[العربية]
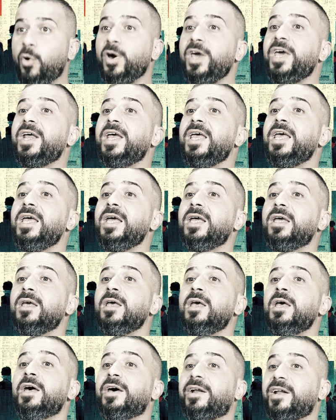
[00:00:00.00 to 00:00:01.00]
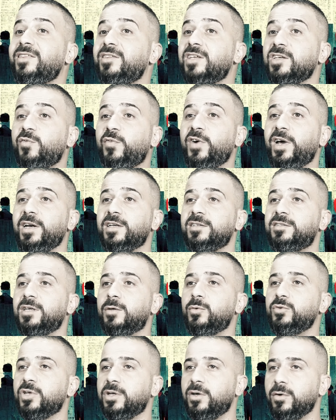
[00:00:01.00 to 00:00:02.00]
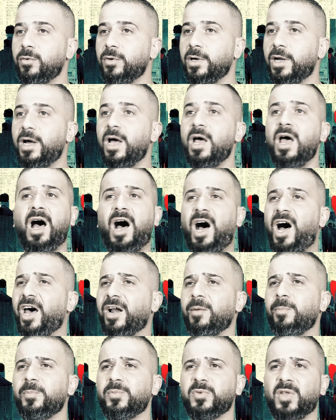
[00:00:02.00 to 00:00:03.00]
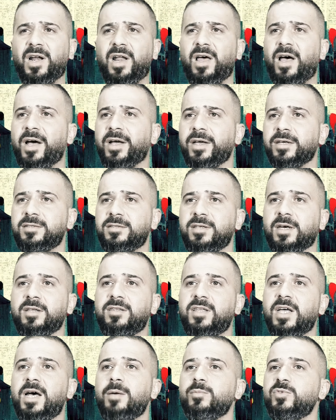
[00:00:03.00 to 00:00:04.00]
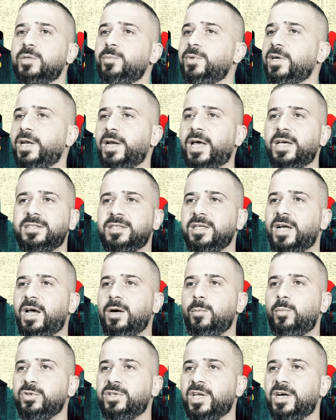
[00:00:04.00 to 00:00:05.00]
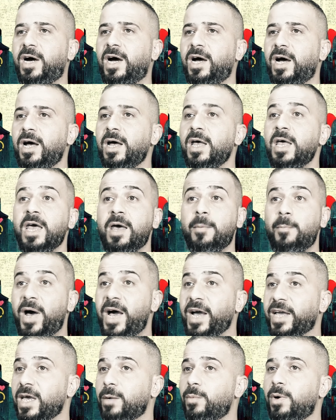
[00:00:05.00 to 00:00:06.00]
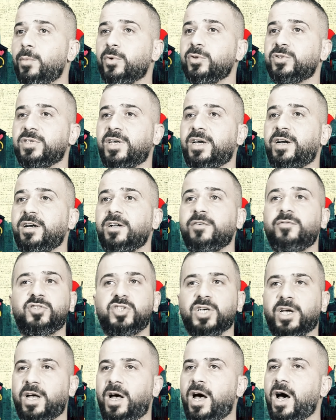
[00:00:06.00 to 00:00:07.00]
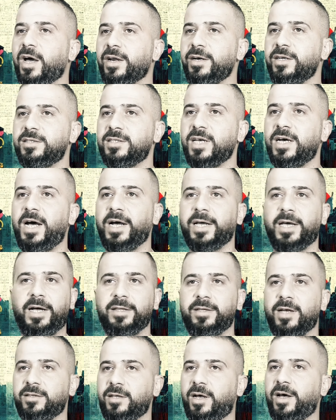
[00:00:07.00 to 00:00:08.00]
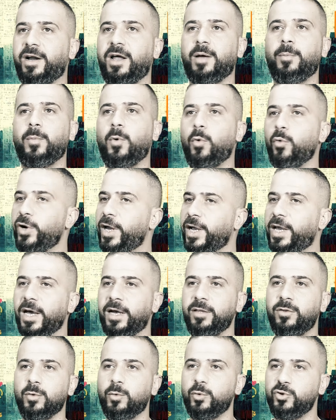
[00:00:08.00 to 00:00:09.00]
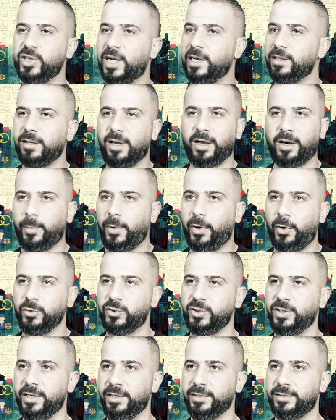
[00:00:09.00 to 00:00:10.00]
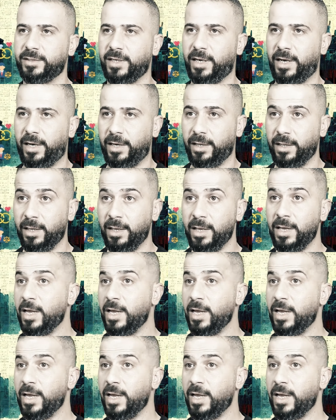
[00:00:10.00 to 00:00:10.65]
وغير هيك ردة فعل الزوجة الأولى حرب طلاق استخدام جميع الأسلحة المتاحة محكمة متصرف شقاق نزاع قعدات عرب ونكد وجلد 24 ساعة